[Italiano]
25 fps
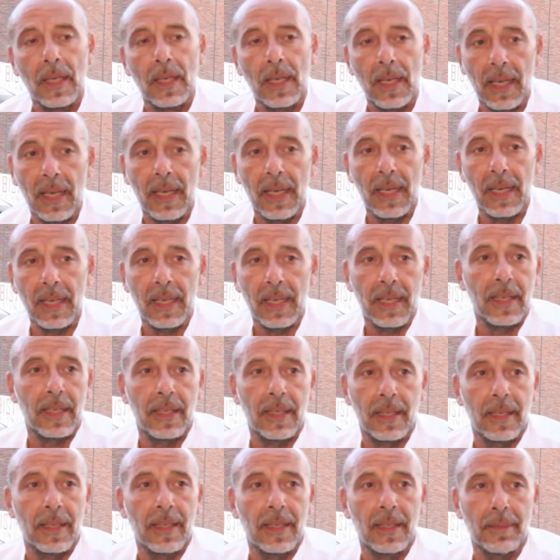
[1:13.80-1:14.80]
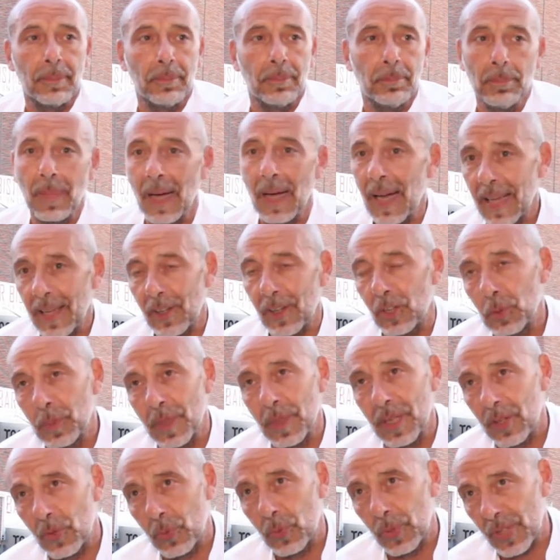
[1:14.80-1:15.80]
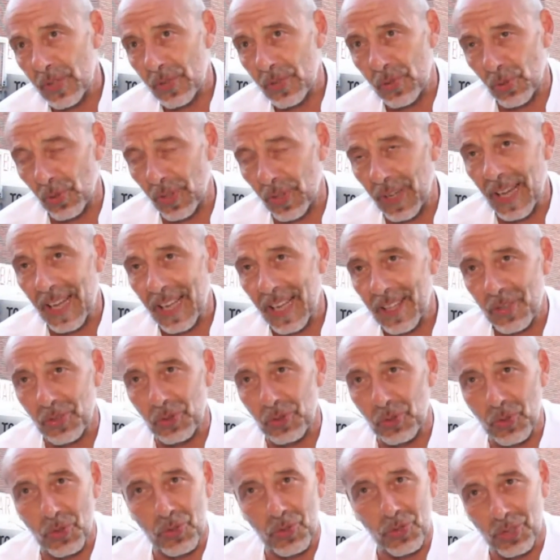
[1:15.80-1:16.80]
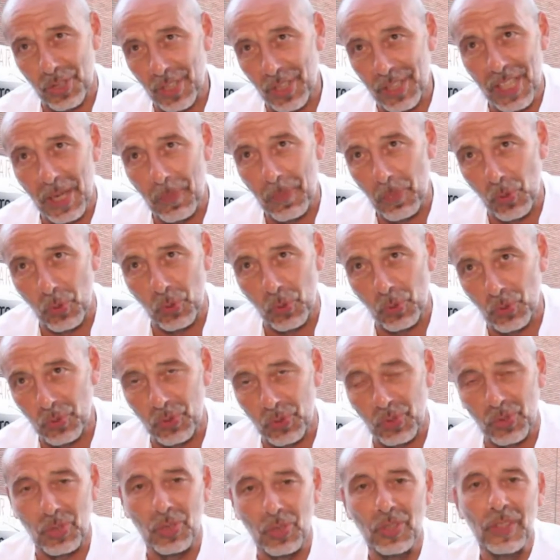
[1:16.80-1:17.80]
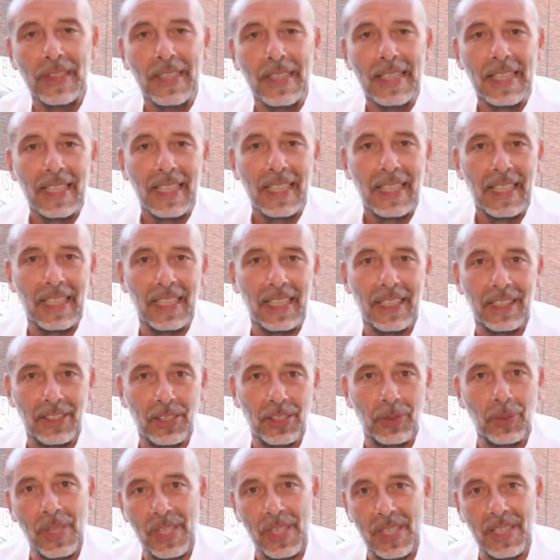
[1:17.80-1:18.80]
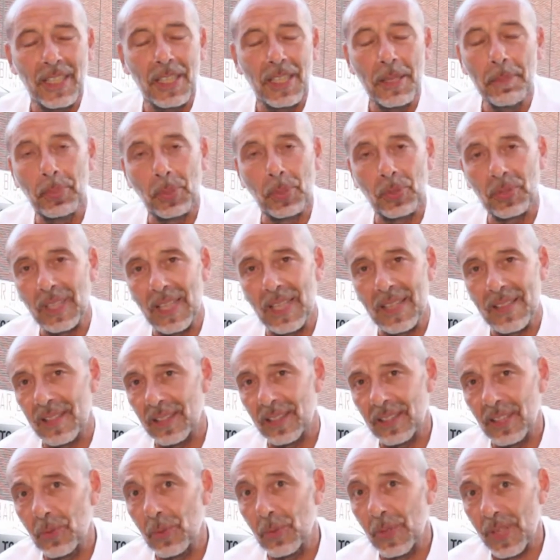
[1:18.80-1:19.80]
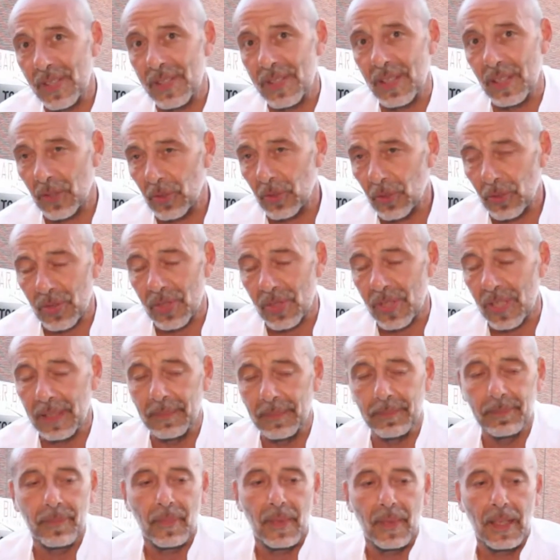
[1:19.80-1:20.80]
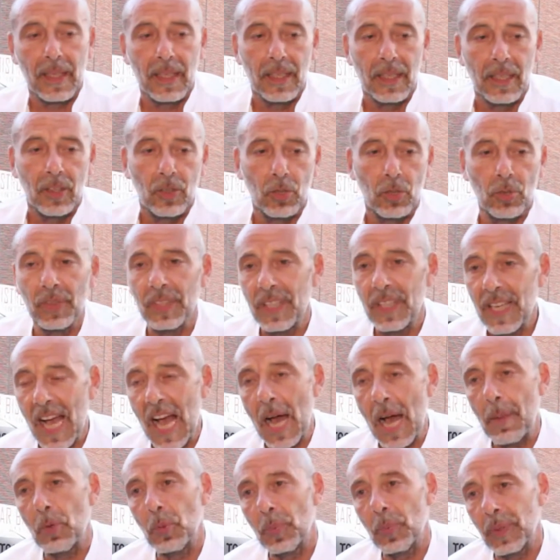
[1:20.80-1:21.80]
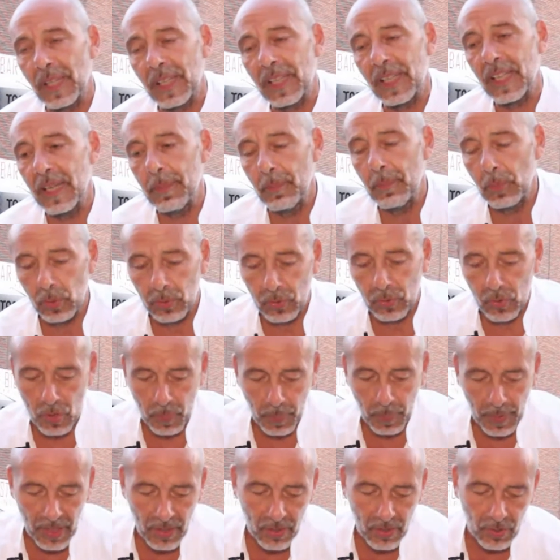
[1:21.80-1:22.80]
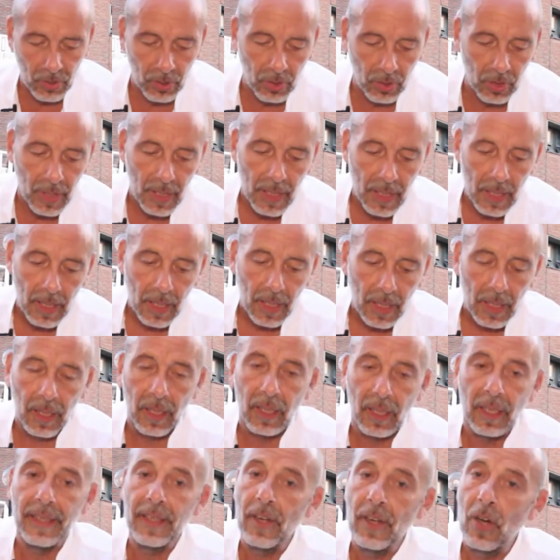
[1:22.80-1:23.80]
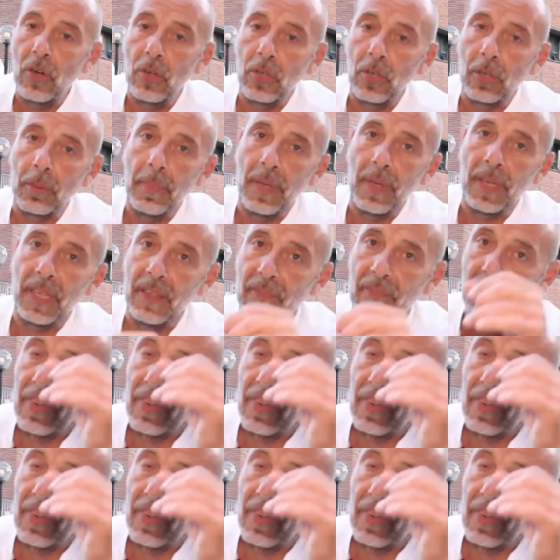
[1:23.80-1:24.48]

e mai come in questo caso noi ci rendiamo conto eh, dell'importanza di questa cosa. Lo vediamo perché molto spesso eh, le norme che